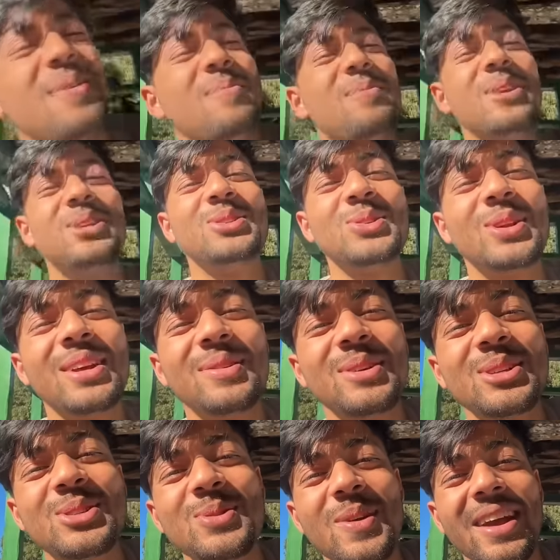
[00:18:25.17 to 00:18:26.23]
बिजू नहीं
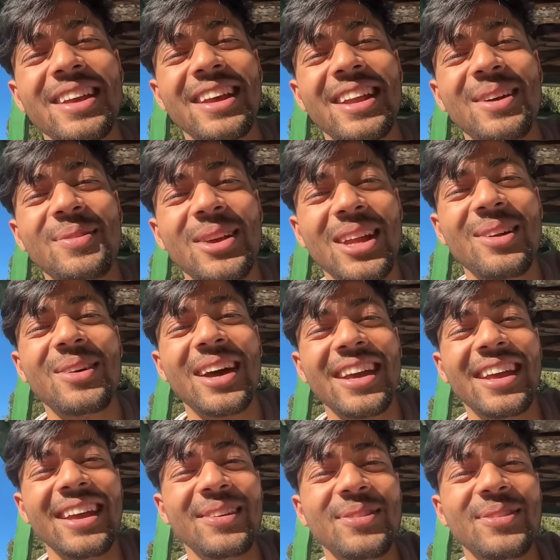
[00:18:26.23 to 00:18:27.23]
बिजू भाई है ना हाँ। मेरा भाई